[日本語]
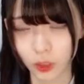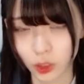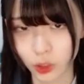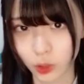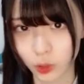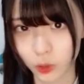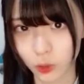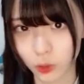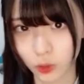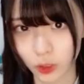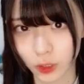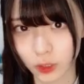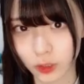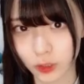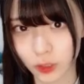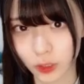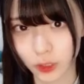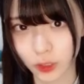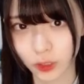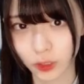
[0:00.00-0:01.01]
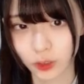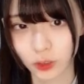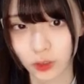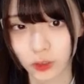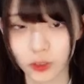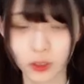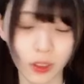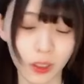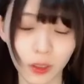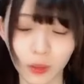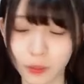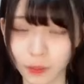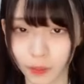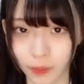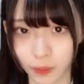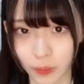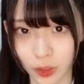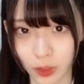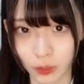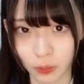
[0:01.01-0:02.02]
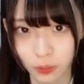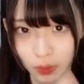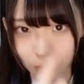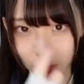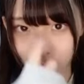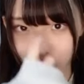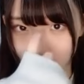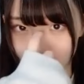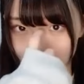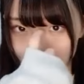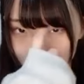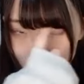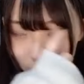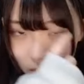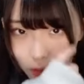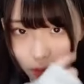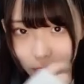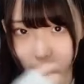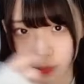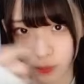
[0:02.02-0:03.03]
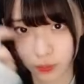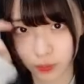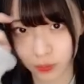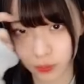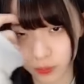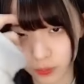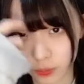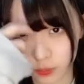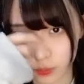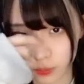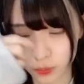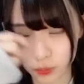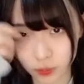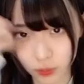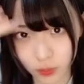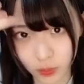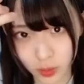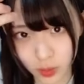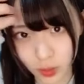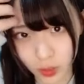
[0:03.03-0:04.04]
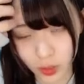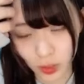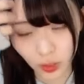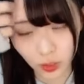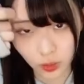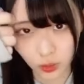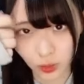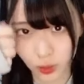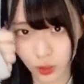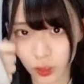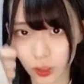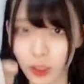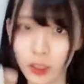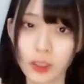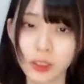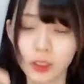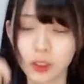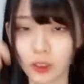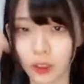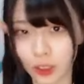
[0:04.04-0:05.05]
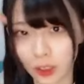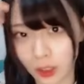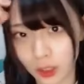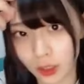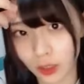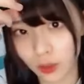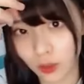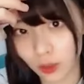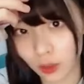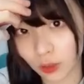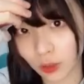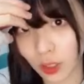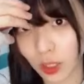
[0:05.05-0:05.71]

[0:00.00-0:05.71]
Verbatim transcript: それをね使ってよくね見てます動画とかそうなんかレッスンあった日とか